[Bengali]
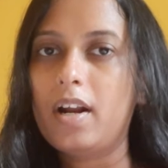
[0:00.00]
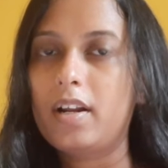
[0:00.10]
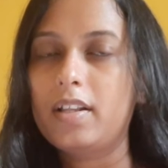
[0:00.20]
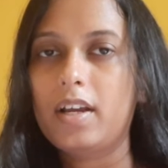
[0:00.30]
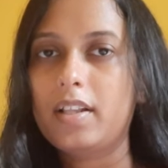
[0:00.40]

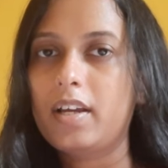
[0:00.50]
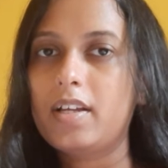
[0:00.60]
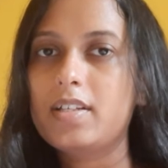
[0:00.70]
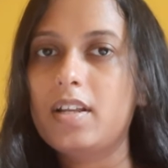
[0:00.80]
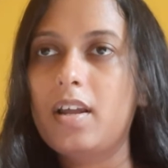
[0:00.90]
ডাক্তার দেখাতে
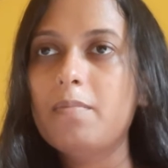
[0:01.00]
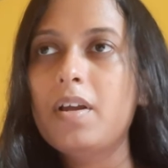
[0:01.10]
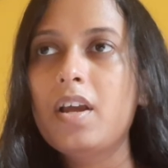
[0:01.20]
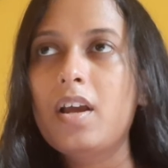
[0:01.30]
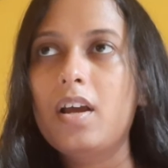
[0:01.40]
গেছিলাম
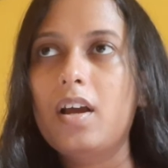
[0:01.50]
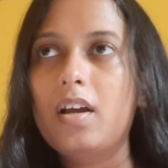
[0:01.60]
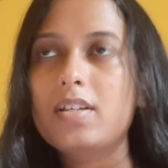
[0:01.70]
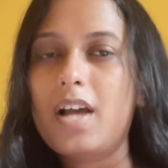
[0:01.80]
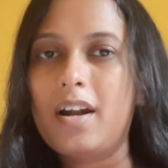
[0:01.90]

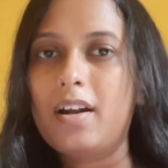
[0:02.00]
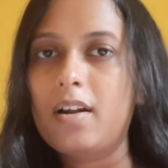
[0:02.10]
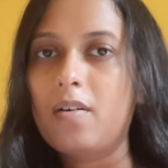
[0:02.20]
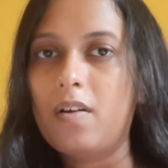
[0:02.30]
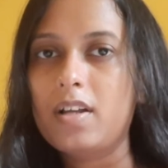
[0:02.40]

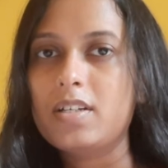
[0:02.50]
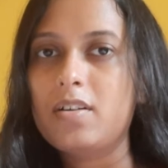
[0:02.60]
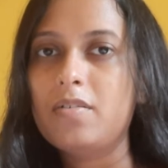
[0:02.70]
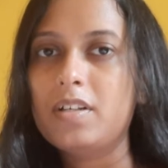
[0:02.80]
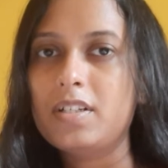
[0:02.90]
সানটান করা
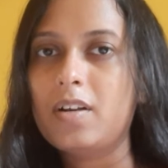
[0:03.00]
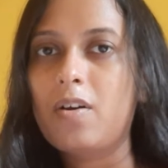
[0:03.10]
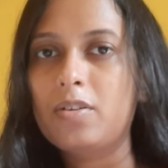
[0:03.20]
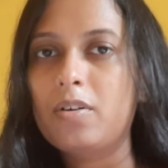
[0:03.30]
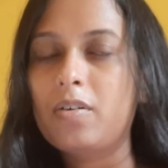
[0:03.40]
ছিল নিজের
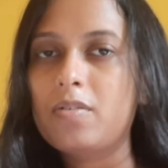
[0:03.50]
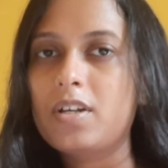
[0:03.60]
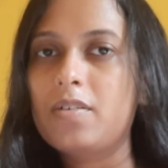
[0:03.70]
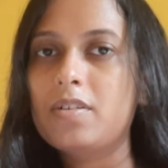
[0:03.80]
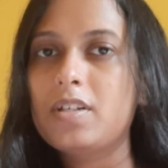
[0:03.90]
গদ্দল
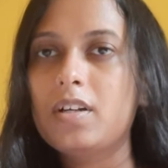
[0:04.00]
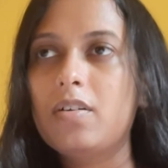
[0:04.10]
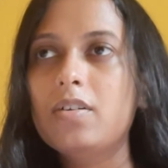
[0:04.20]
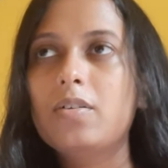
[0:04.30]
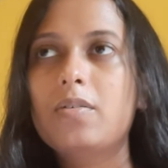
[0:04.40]
গোছানো ছিল
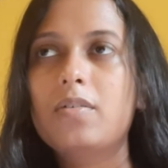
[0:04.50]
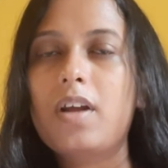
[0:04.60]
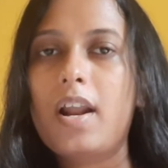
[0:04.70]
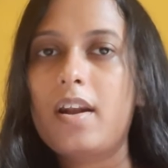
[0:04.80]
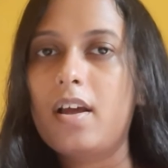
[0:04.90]
তো
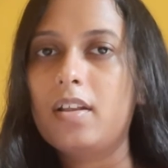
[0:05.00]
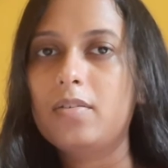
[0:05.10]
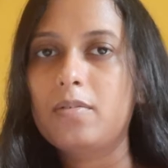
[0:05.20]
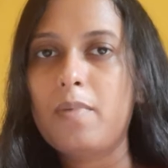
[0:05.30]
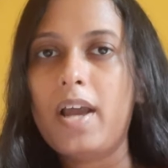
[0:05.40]
রান্না
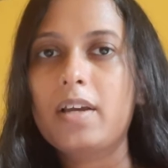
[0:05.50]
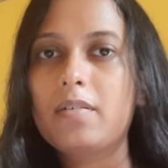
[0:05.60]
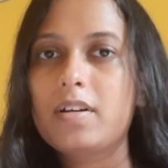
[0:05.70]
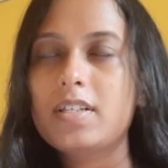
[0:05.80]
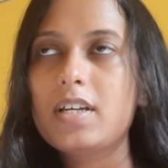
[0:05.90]
তো মাই
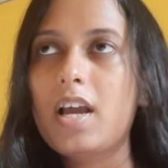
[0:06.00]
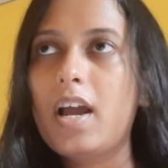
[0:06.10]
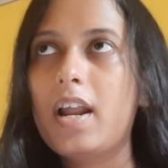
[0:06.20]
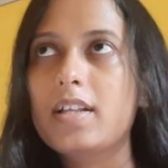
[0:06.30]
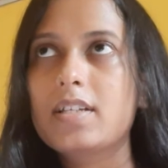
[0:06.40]
করেছে
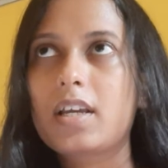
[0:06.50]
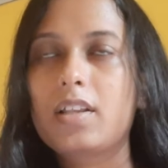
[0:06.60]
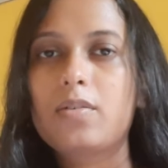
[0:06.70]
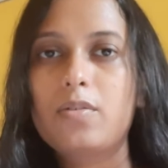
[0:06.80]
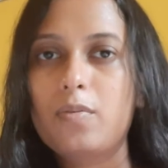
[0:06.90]
আর আজকে
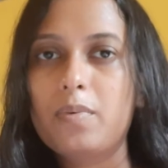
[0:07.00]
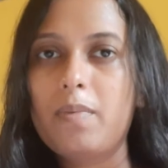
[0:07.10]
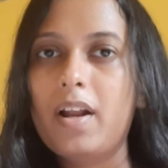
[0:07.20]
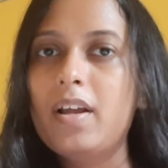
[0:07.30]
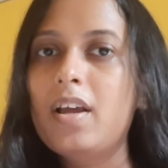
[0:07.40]
তো
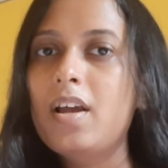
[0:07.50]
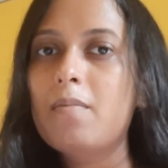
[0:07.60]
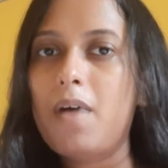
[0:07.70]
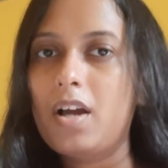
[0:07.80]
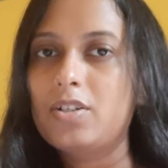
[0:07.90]
রবিবার
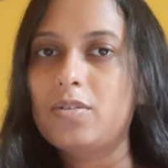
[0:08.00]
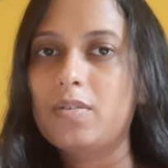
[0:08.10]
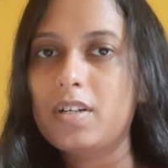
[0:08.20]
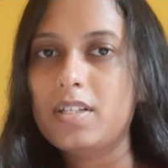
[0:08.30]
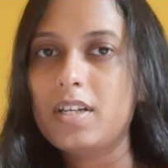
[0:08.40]
মাংস
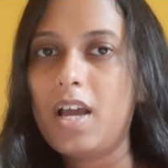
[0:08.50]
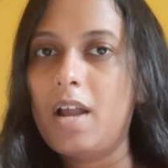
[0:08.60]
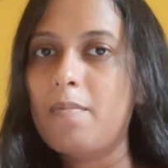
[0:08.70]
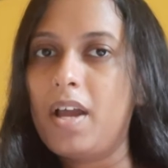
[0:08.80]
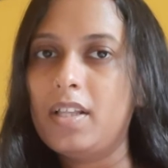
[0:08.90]
করেছে
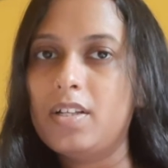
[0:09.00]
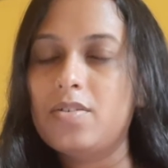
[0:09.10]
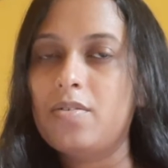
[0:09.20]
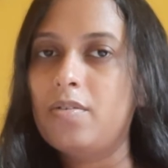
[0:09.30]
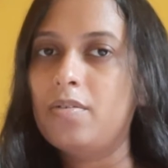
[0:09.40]
আর মায়েদের
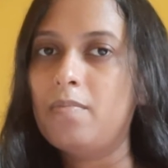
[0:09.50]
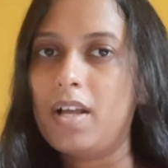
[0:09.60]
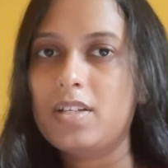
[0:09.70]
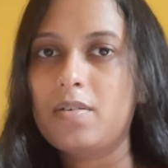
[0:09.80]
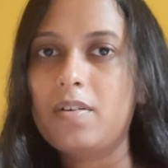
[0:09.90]
জন্য
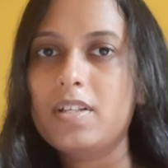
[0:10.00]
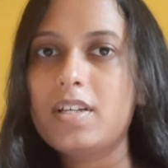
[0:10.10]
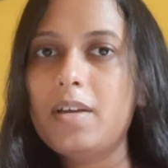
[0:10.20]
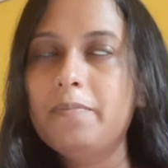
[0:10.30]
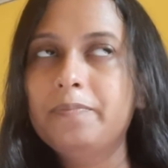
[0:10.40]
মাছ
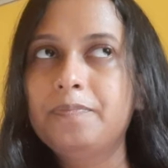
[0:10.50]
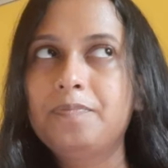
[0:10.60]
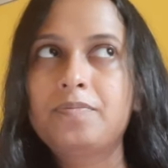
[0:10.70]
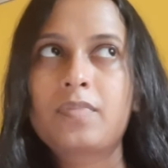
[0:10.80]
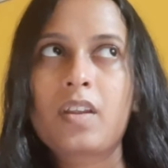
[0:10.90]
করেছে
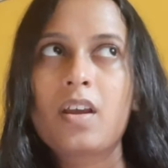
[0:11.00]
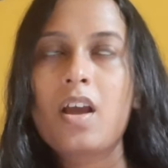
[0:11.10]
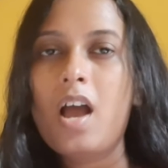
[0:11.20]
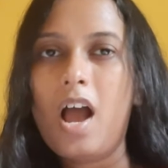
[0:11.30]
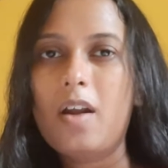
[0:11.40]

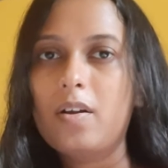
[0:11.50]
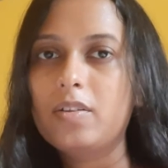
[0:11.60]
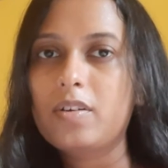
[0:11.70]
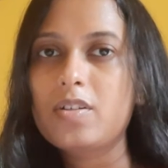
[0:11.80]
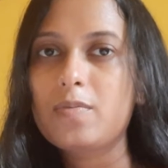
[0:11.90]
আর
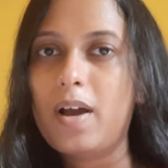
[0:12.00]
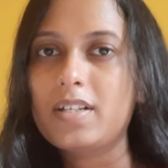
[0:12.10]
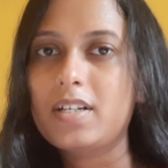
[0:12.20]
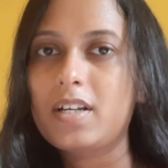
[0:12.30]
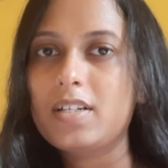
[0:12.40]
হয়তো কিছু
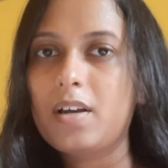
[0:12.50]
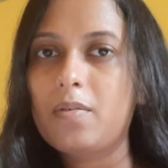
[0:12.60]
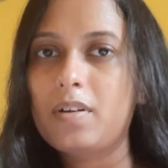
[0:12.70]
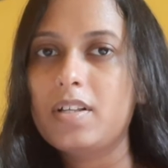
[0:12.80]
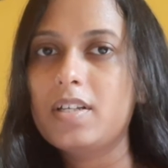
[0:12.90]
ভাজা টাজা
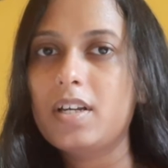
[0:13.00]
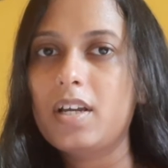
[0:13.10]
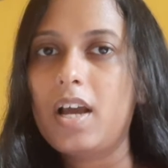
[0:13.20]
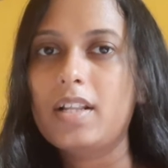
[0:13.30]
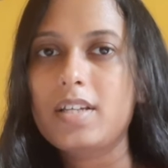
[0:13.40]
করেছে
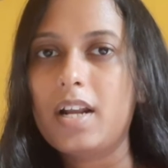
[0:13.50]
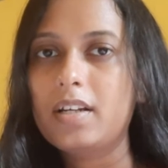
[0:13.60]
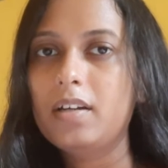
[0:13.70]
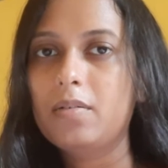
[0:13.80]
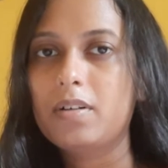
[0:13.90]
আর
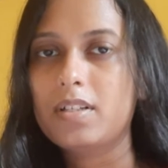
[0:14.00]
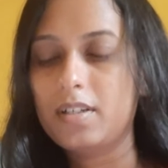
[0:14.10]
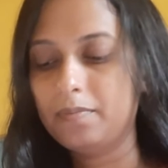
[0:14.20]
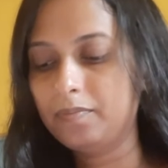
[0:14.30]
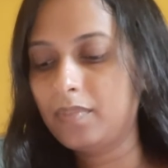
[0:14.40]
চাটনি করেছে